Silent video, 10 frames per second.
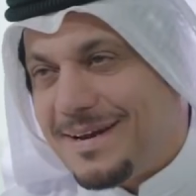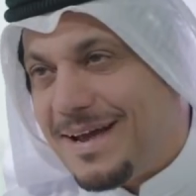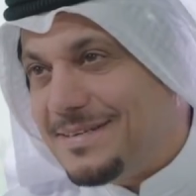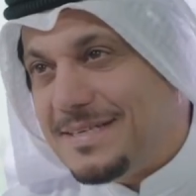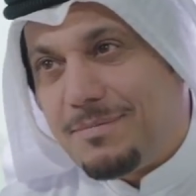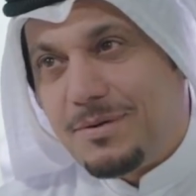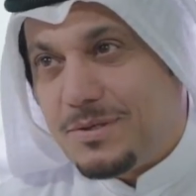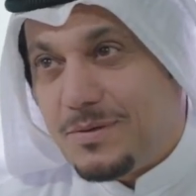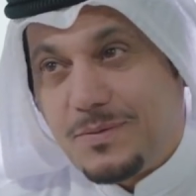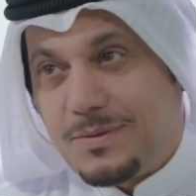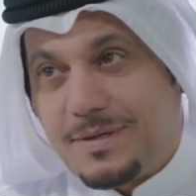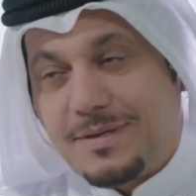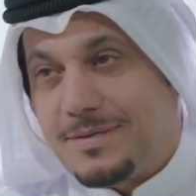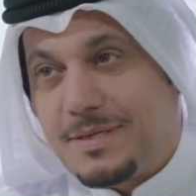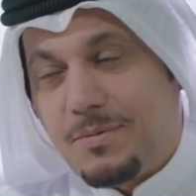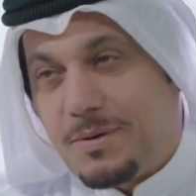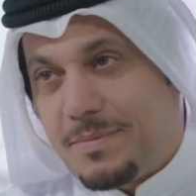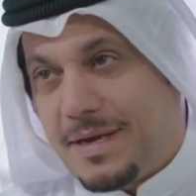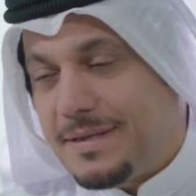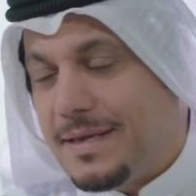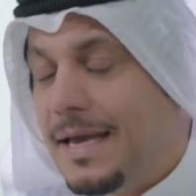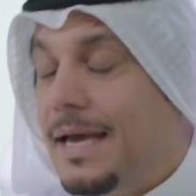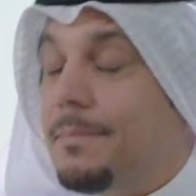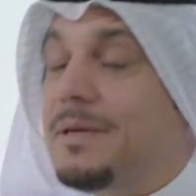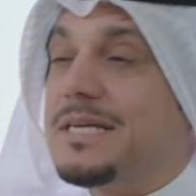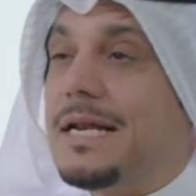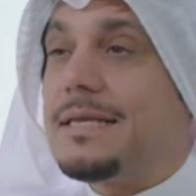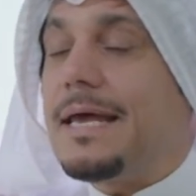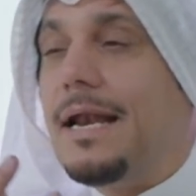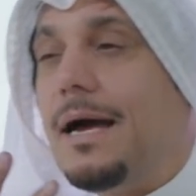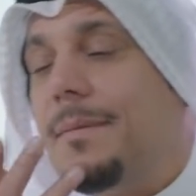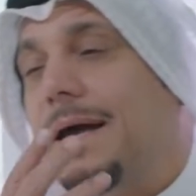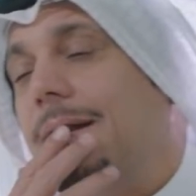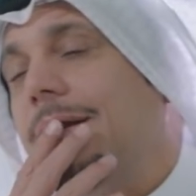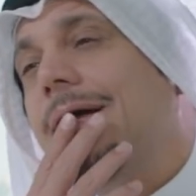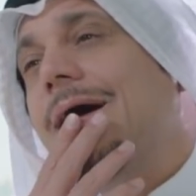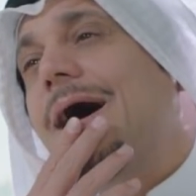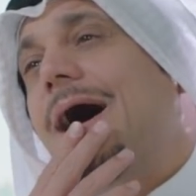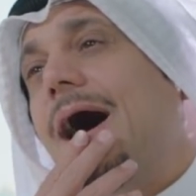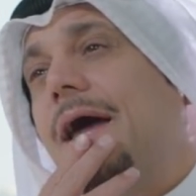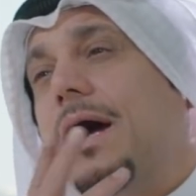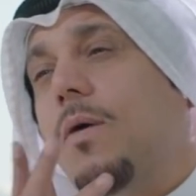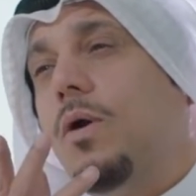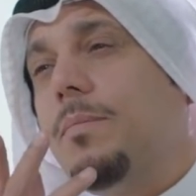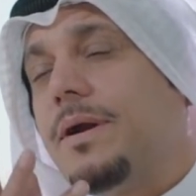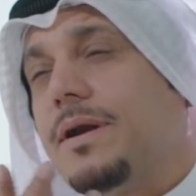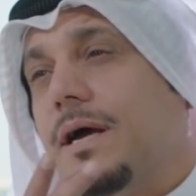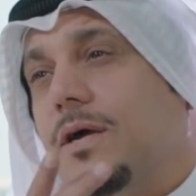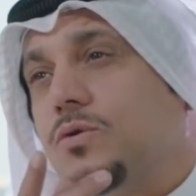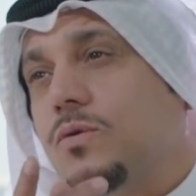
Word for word: راح اجابلك الفندق ايش تبين بعد بس على طاري الحمال انا اول مره